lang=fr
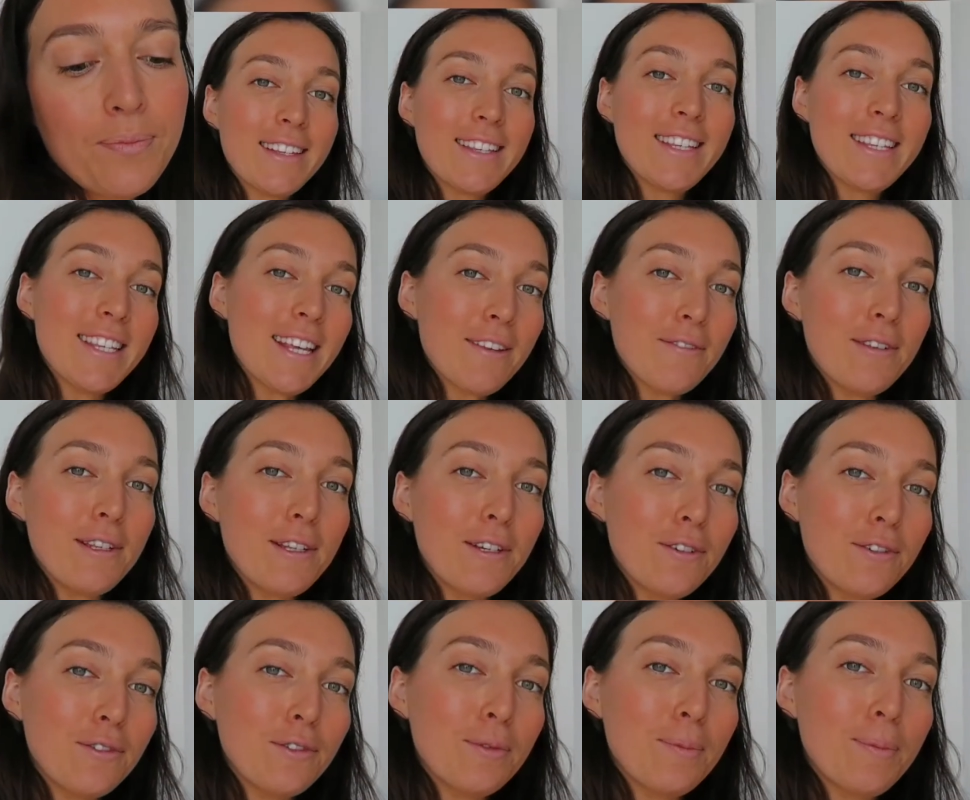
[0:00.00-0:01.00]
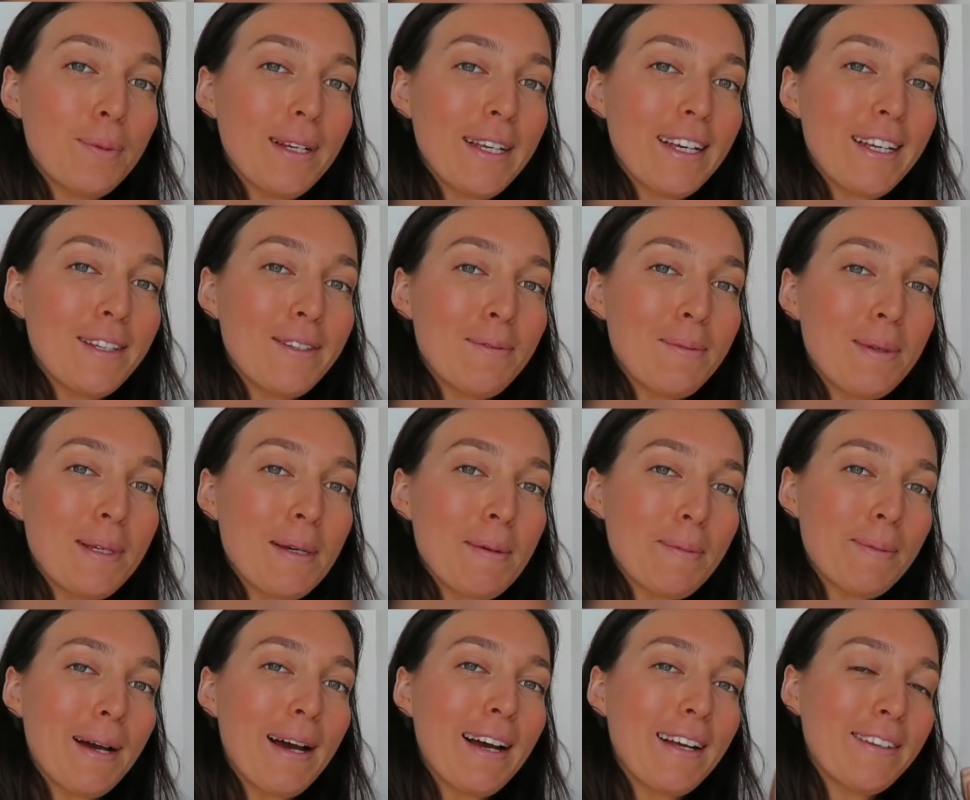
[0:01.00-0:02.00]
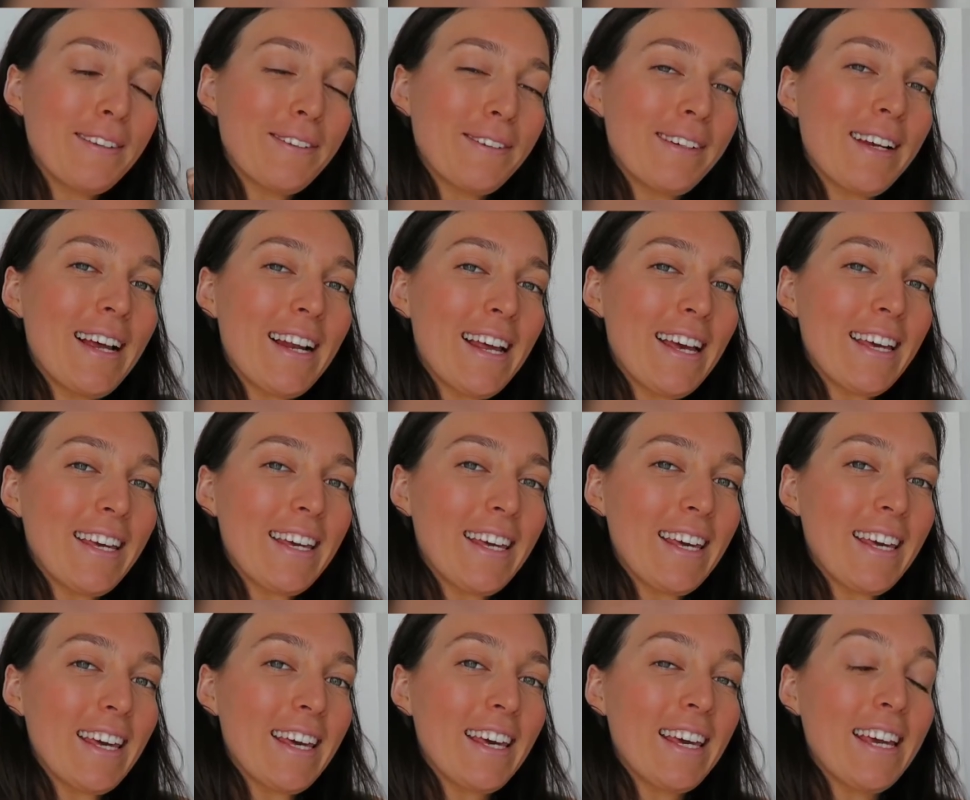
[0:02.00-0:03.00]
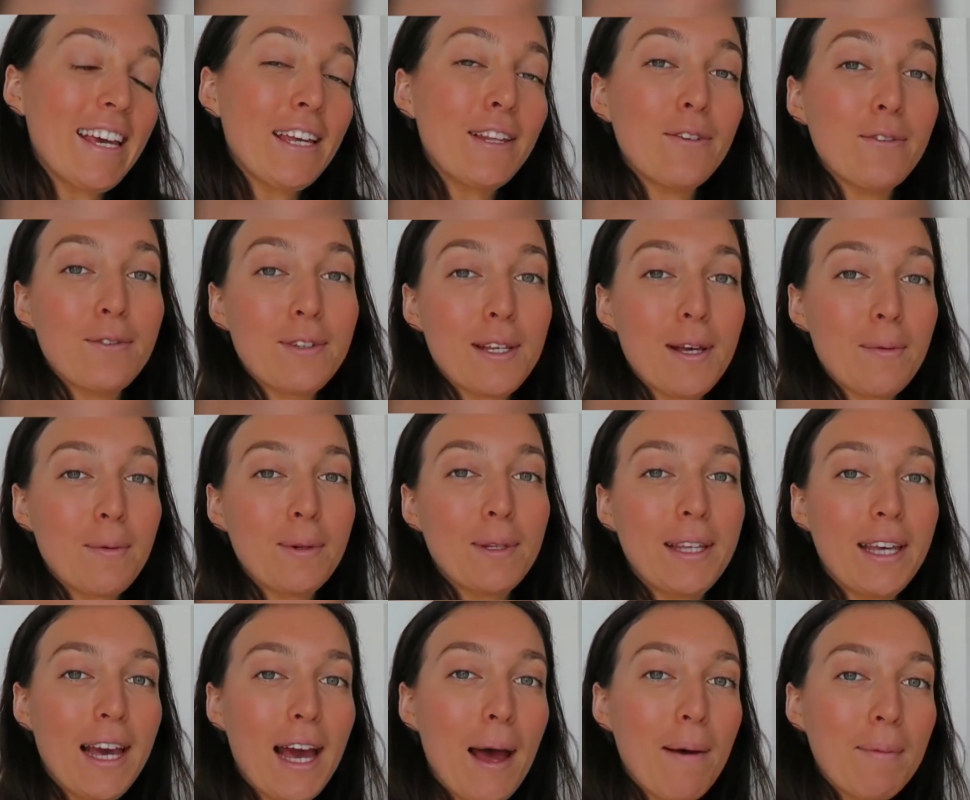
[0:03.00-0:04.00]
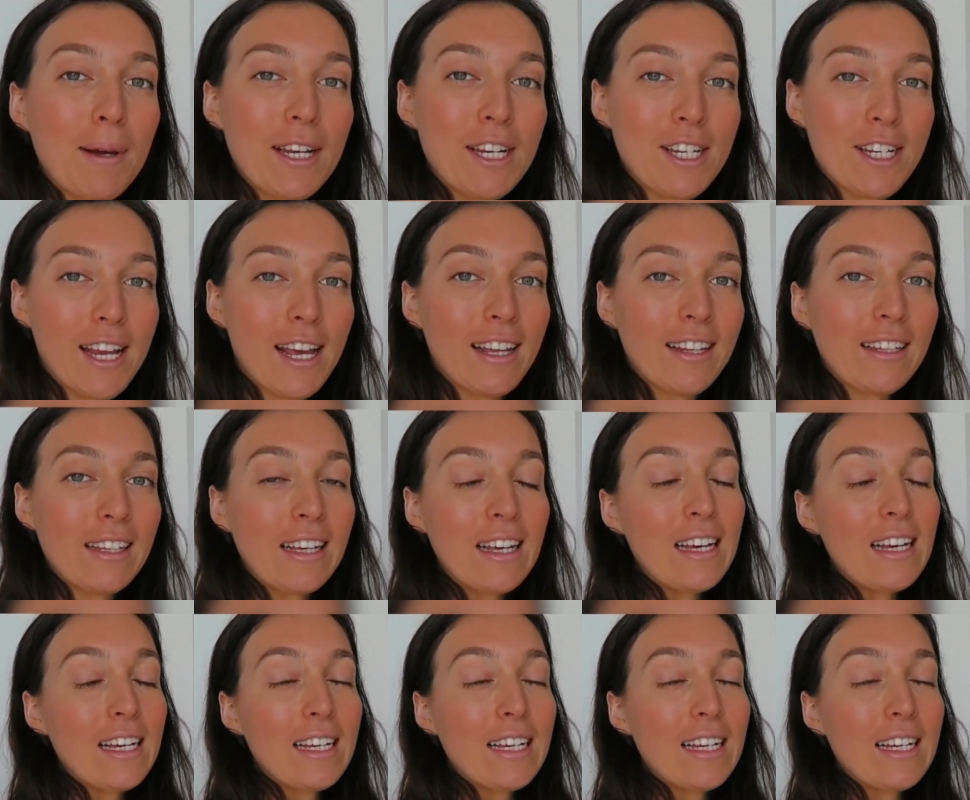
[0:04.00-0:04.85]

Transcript: Si cette vidéo vous plaît, n'oubliez pas de la liker et de vous abonner à ma chaîne.